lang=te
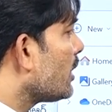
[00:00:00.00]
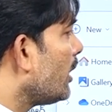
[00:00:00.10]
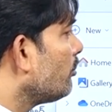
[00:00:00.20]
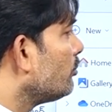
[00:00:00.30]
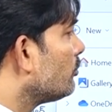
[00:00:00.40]

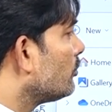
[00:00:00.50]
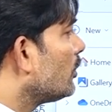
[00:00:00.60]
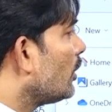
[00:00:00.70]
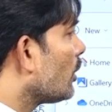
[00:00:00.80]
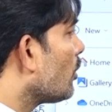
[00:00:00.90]
సేమ్
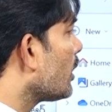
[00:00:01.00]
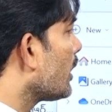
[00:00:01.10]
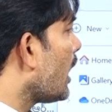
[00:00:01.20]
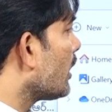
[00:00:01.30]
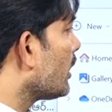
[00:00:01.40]

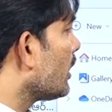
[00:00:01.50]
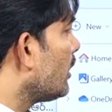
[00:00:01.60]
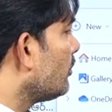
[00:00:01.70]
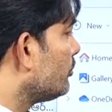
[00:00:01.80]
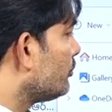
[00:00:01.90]
ఇంకొకటి కాదు కదా